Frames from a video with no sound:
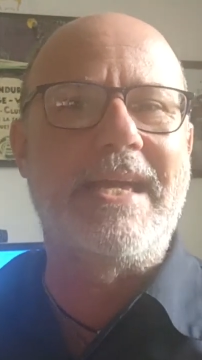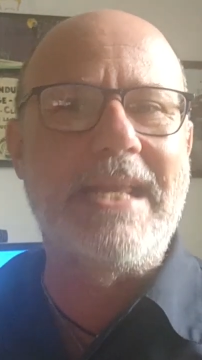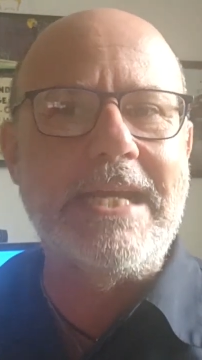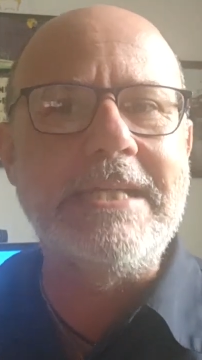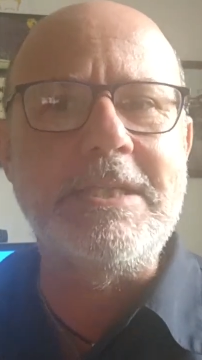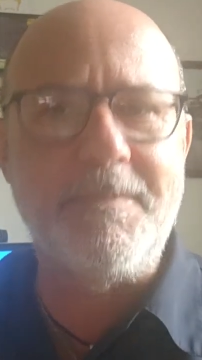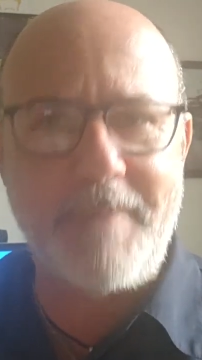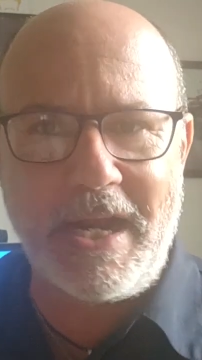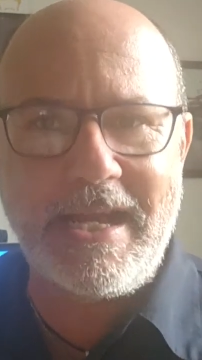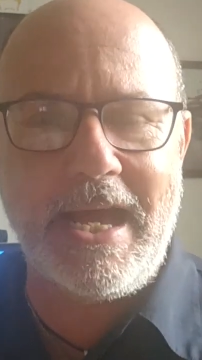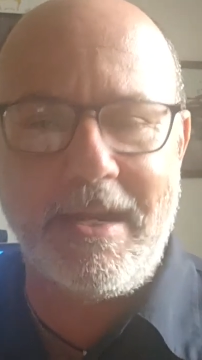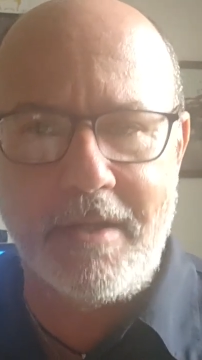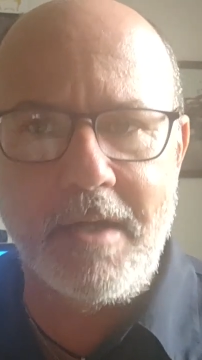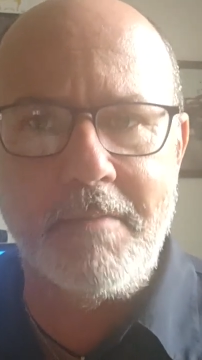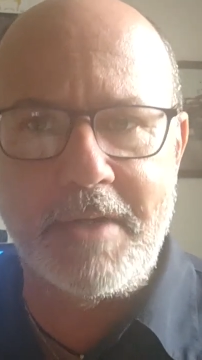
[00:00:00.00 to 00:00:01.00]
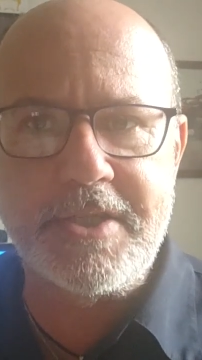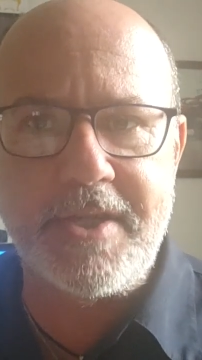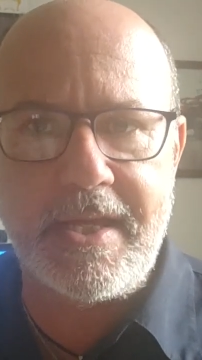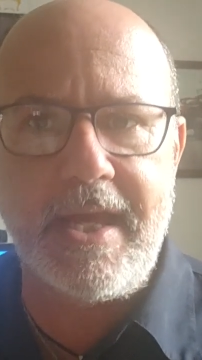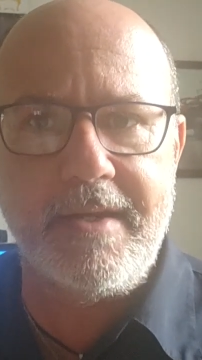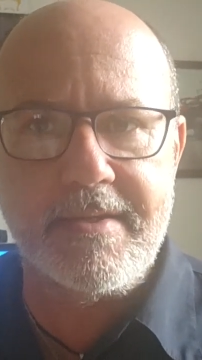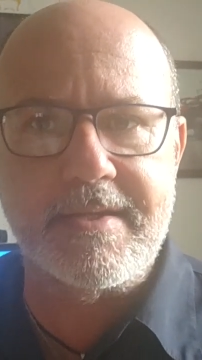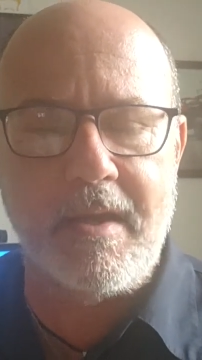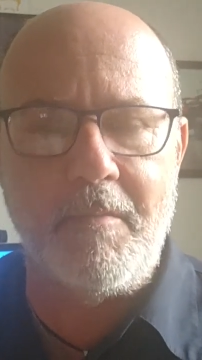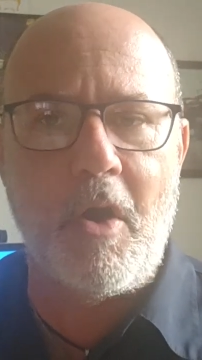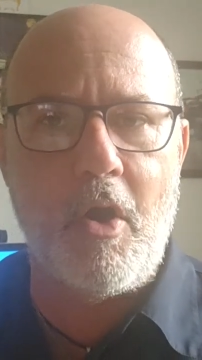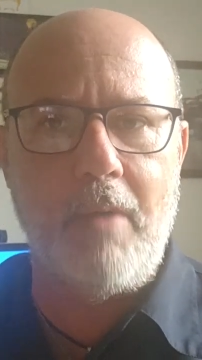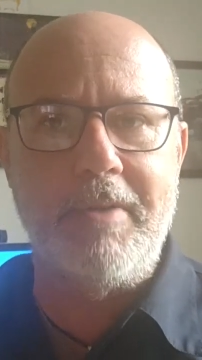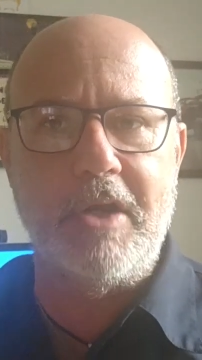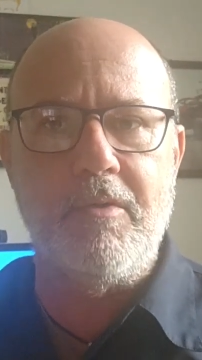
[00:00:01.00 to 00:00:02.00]
é grande para caramba de realizar
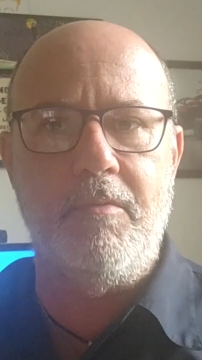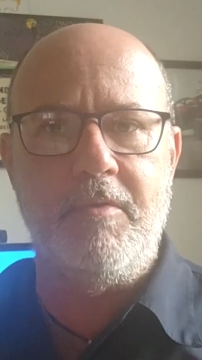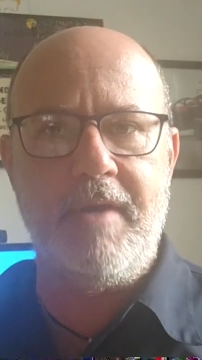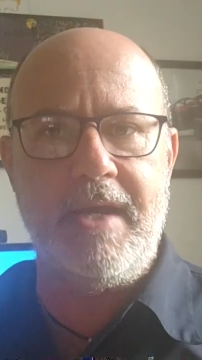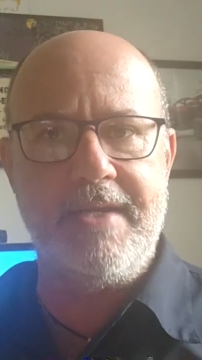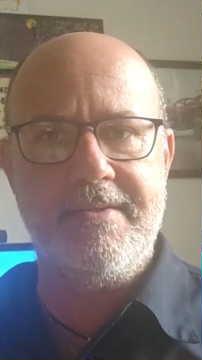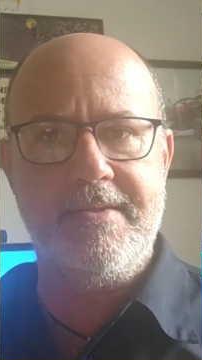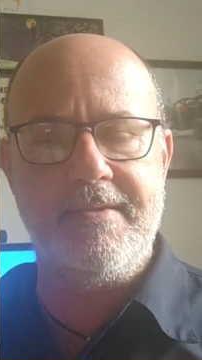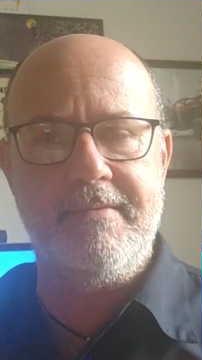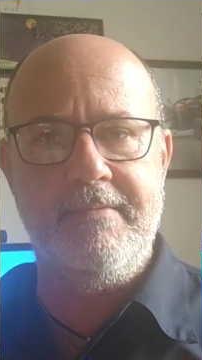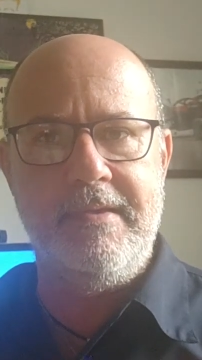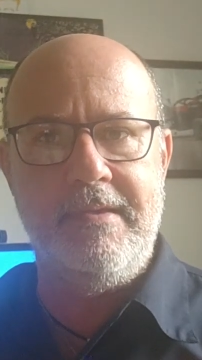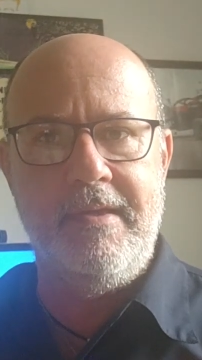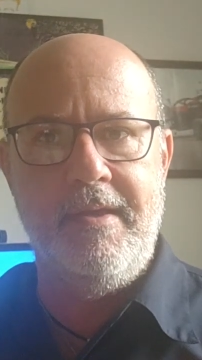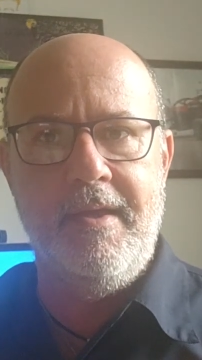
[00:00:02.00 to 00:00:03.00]
uma obra como essa